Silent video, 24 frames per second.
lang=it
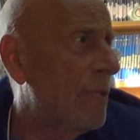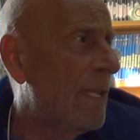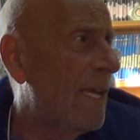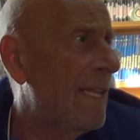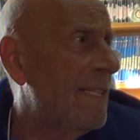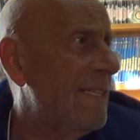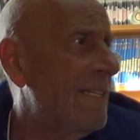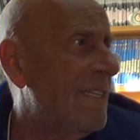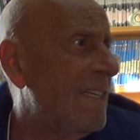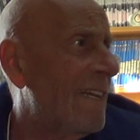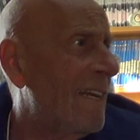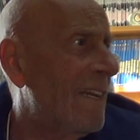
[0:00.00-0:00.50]

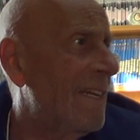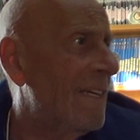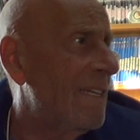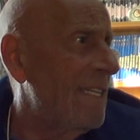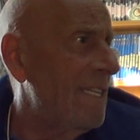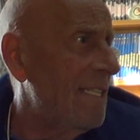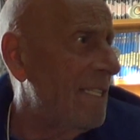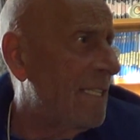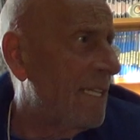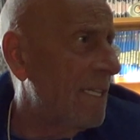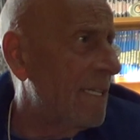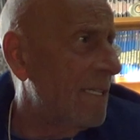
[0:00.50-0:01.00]

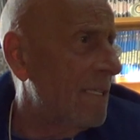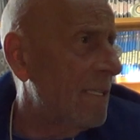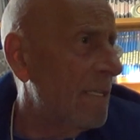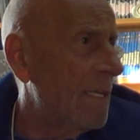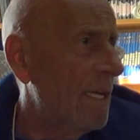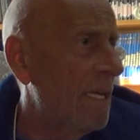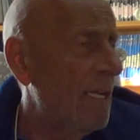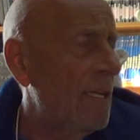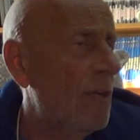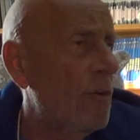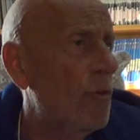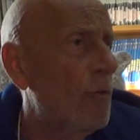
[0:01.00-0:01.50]
tazzarite,
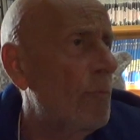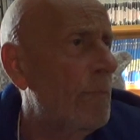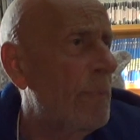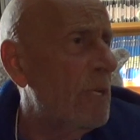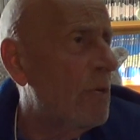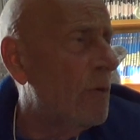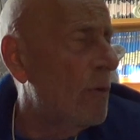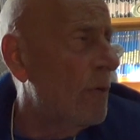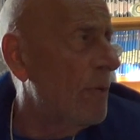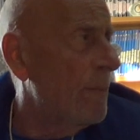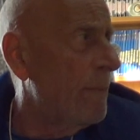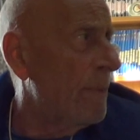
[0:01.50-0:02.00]
erano
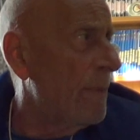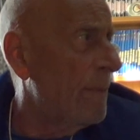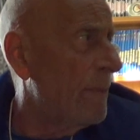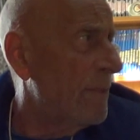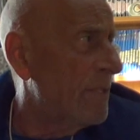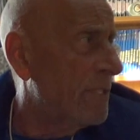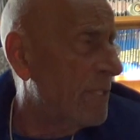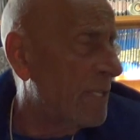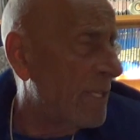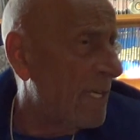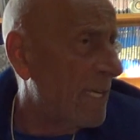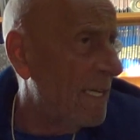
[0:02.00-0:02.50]
piccoli
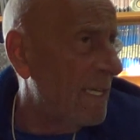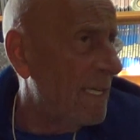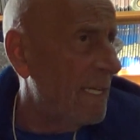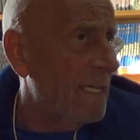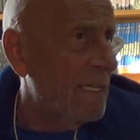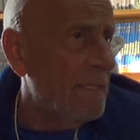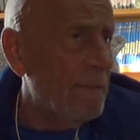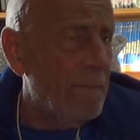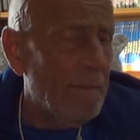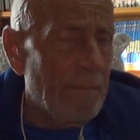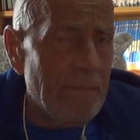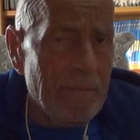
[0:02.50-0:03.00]

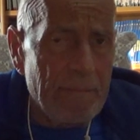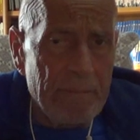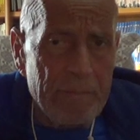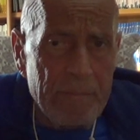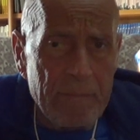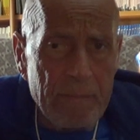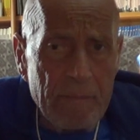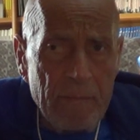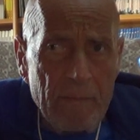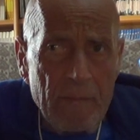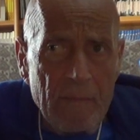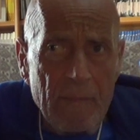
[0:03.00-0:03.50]
pipistrelli
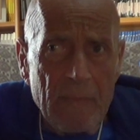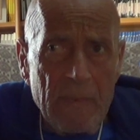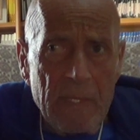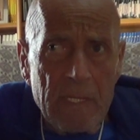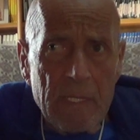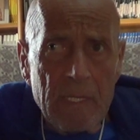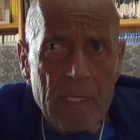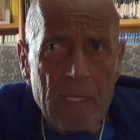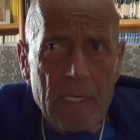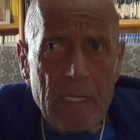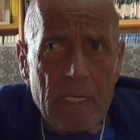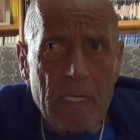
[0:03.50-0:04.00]

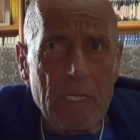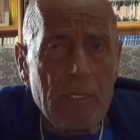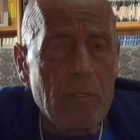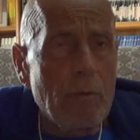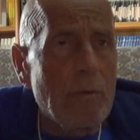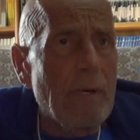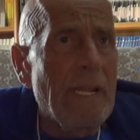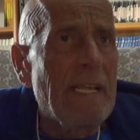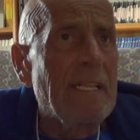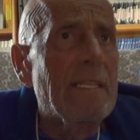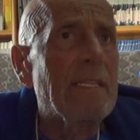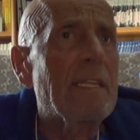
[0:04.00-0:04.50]
che
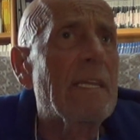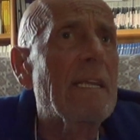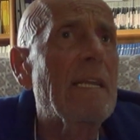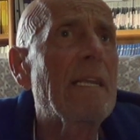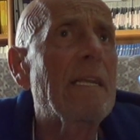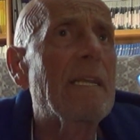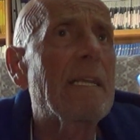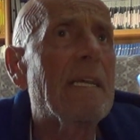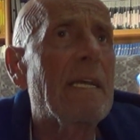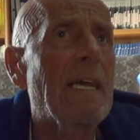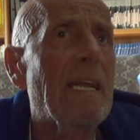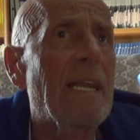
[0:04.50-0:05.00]
durante
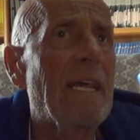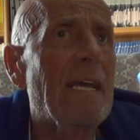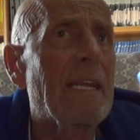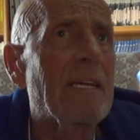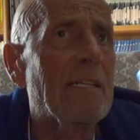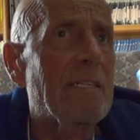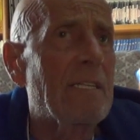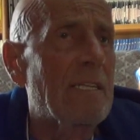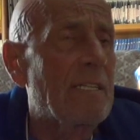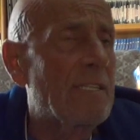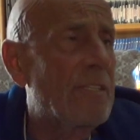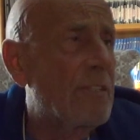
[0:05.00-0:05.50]
il calar
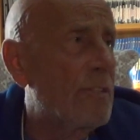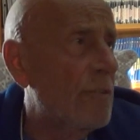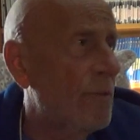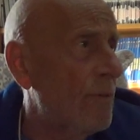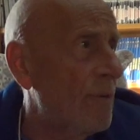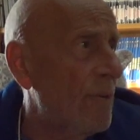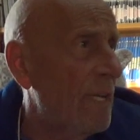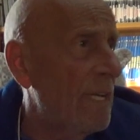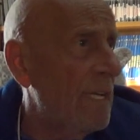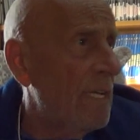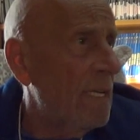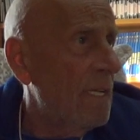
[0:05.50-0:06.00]
del
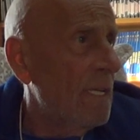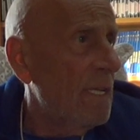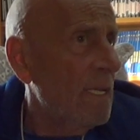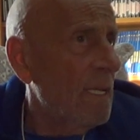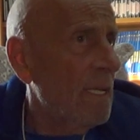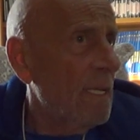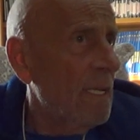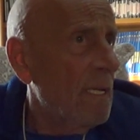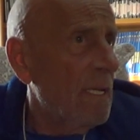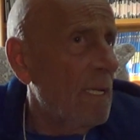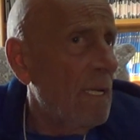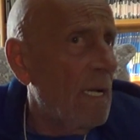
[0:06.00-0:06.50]
sole
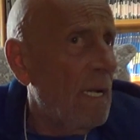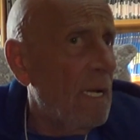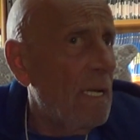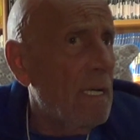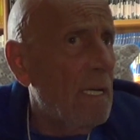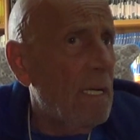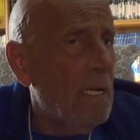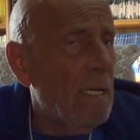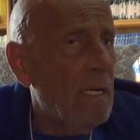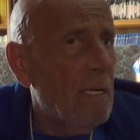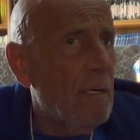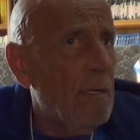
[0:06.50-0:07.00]

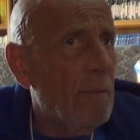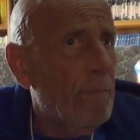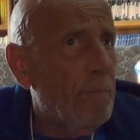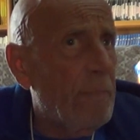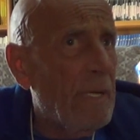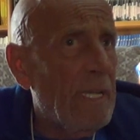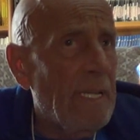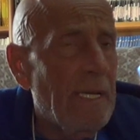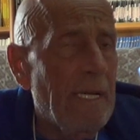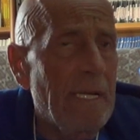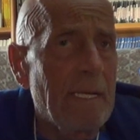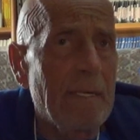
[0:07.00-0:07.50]

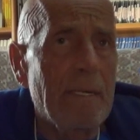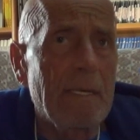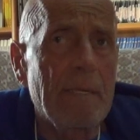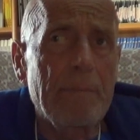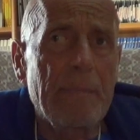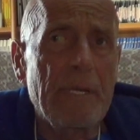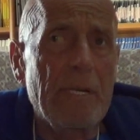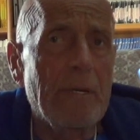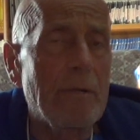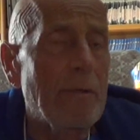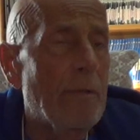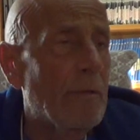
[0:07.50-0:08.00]
appena
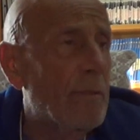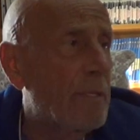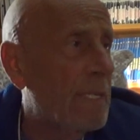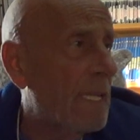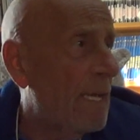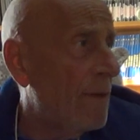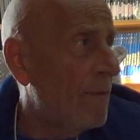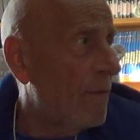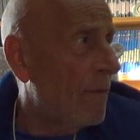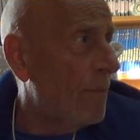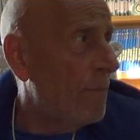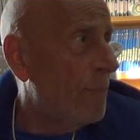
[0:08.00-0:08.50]

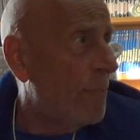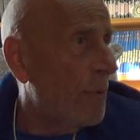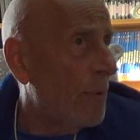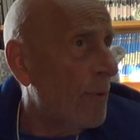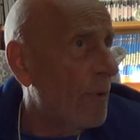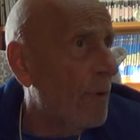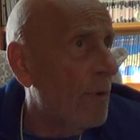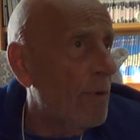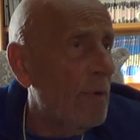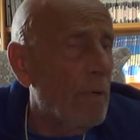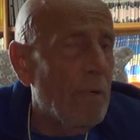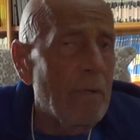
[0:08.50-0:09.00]
pernottava un
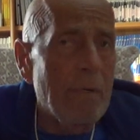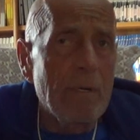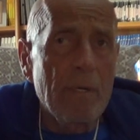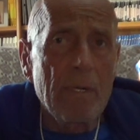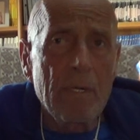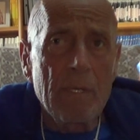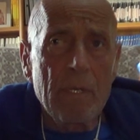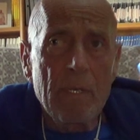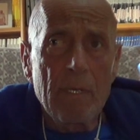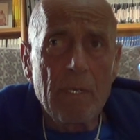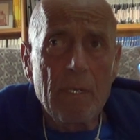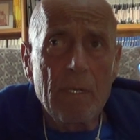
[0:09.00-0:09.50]
poco
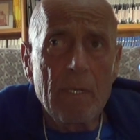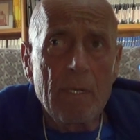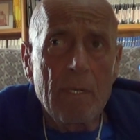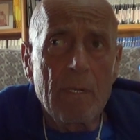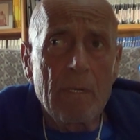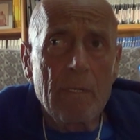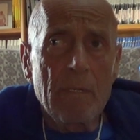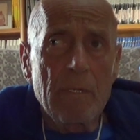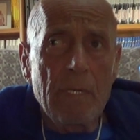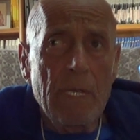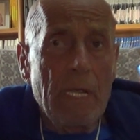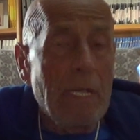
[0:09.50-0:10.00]

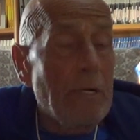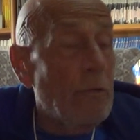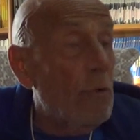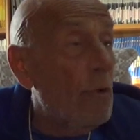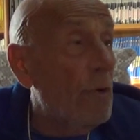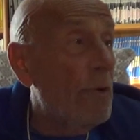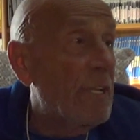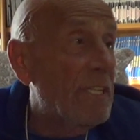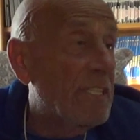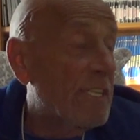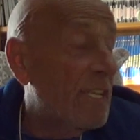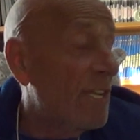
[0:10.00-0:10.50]

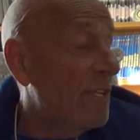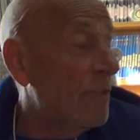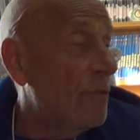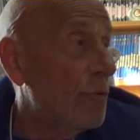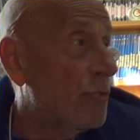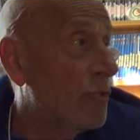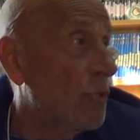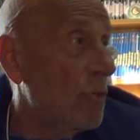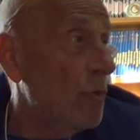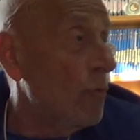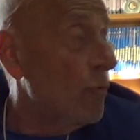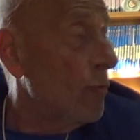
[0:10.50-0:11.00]
non
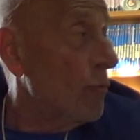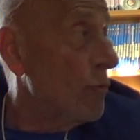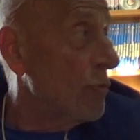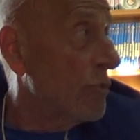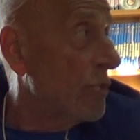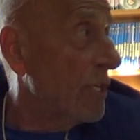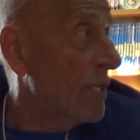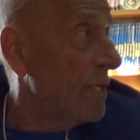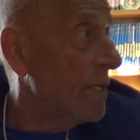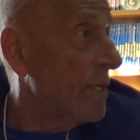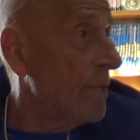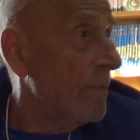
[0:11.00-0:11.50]
essendoci
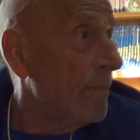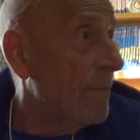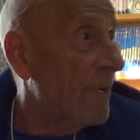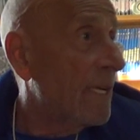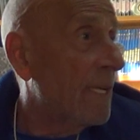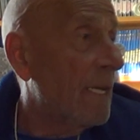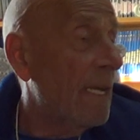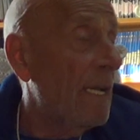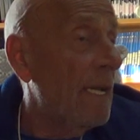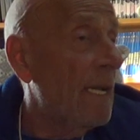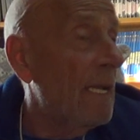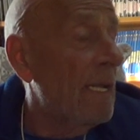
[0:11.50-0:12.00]
luce,
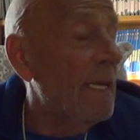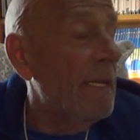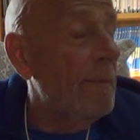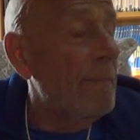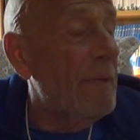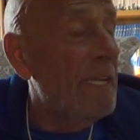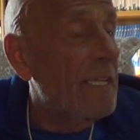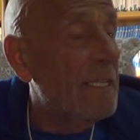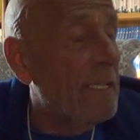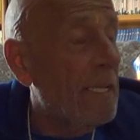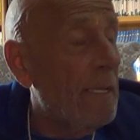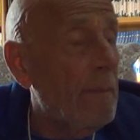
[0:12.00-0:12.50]
perché ai
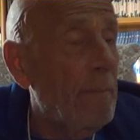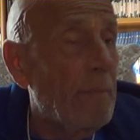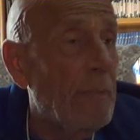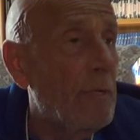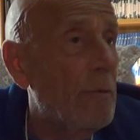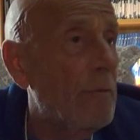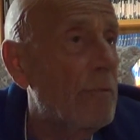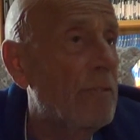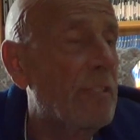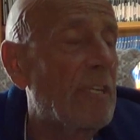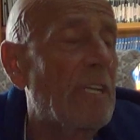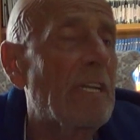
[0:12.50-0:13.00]
miei tempi
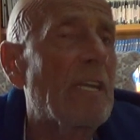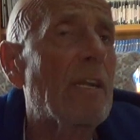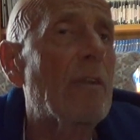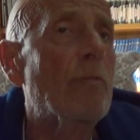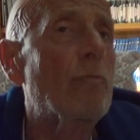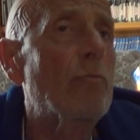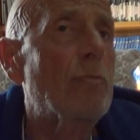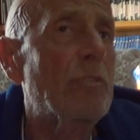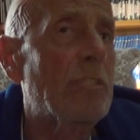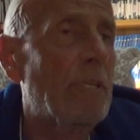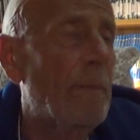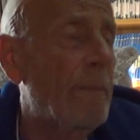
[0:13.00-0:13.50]
non c'era
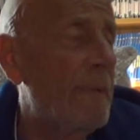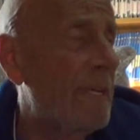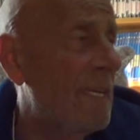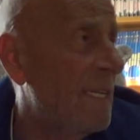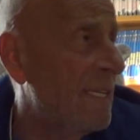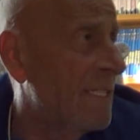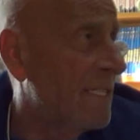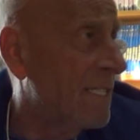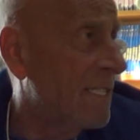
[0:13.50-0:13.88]
luce per le